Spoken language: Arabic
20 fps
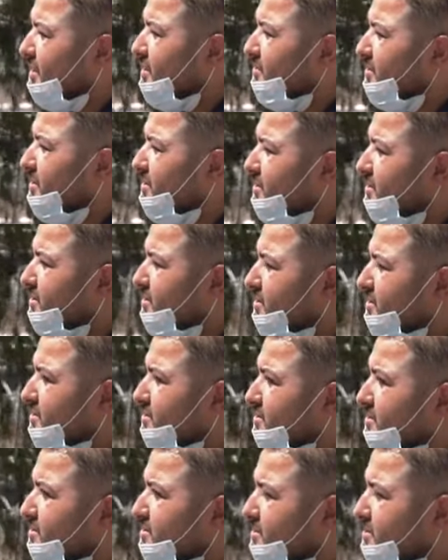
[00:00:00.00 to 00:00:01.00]
تقريبا
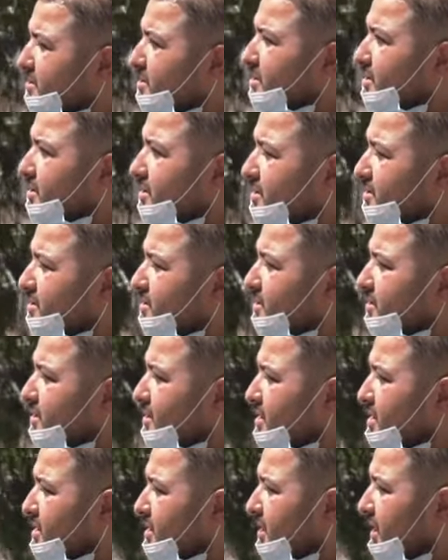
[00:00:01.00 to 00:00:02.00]
اها
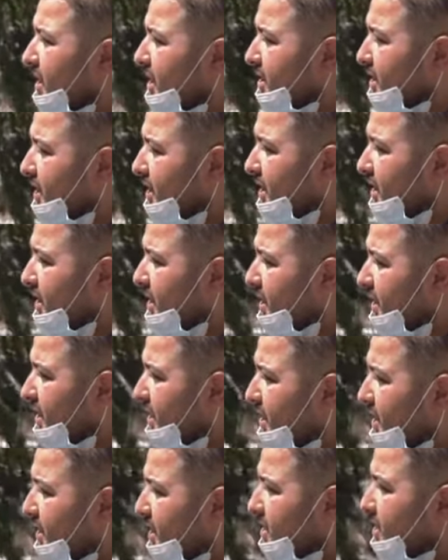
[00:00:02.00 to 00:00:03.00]
يعني
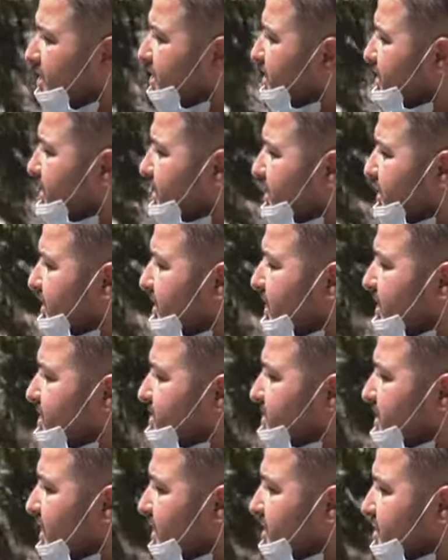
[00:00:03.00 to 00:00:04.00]
احنا
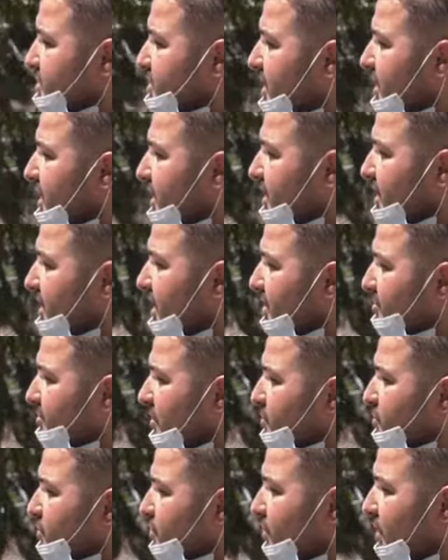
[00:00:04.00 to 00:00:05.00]
لساتنا شغالين على
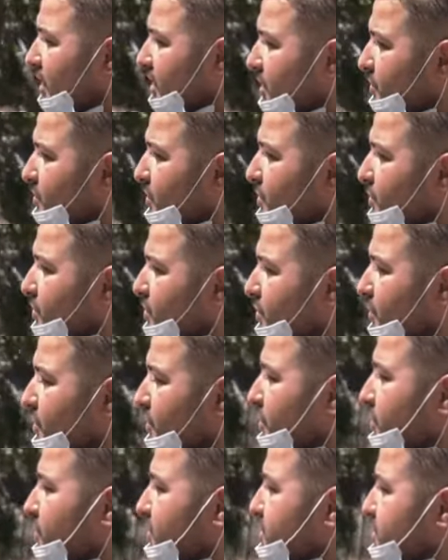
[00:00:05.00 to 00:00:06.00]
الموضوع انا
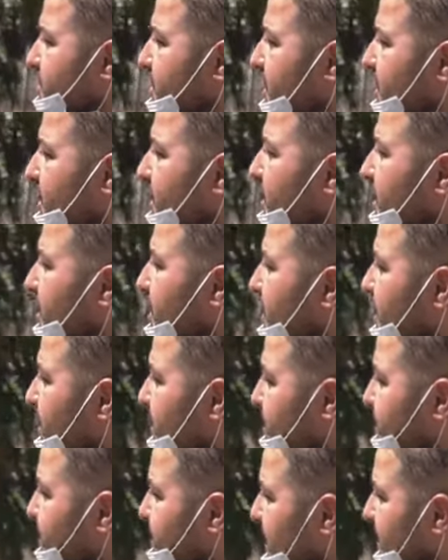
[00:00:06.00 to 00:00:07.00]
واخوي وشي يعني
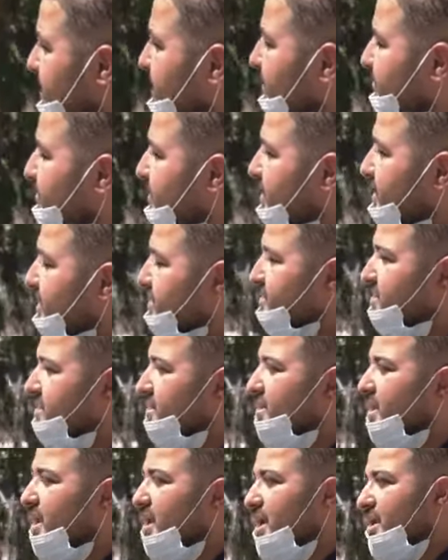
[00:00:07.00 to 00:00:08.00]
لساتنا في
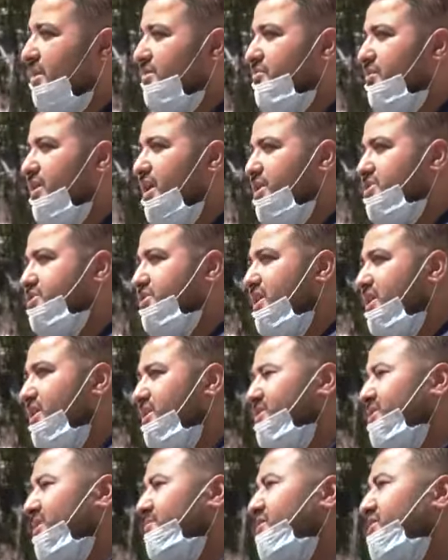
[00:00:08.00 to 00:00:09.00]
تسديدات في اشياء
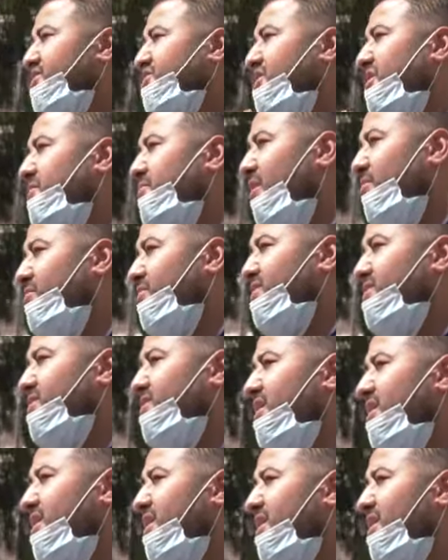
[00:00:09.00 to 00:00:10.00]
لسه بنجيبها
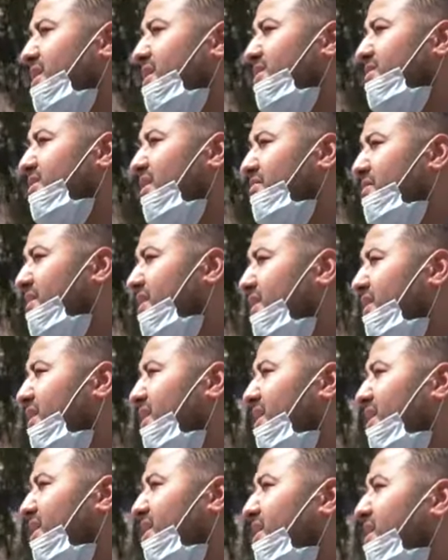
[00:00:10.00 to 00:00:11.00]
من آه،
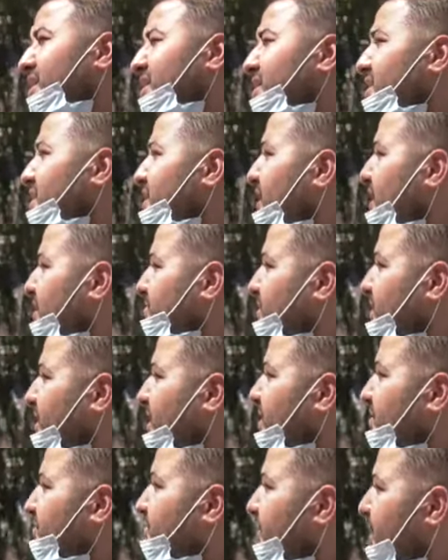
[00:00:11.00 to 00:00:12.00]
اضافيه يعني
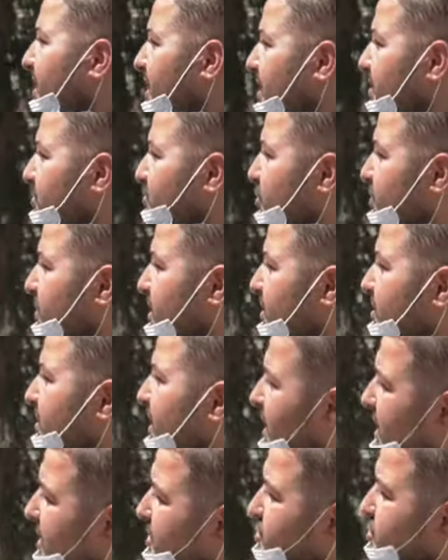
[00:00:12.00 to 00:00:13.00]
تعرف آه، مده
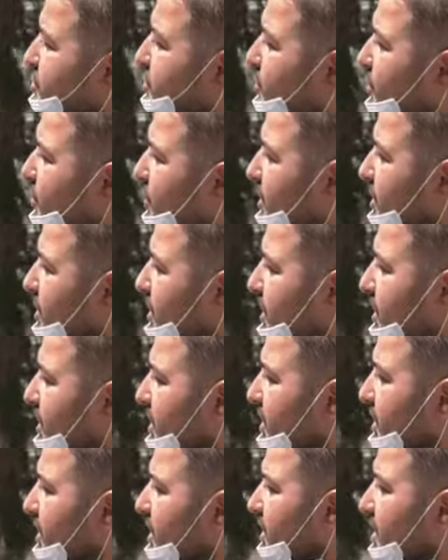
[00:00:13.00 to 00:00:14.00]
ثلاث شهور
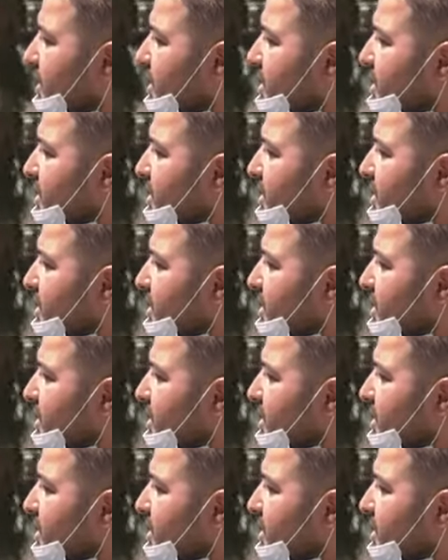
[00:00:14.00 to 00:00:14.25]
آه،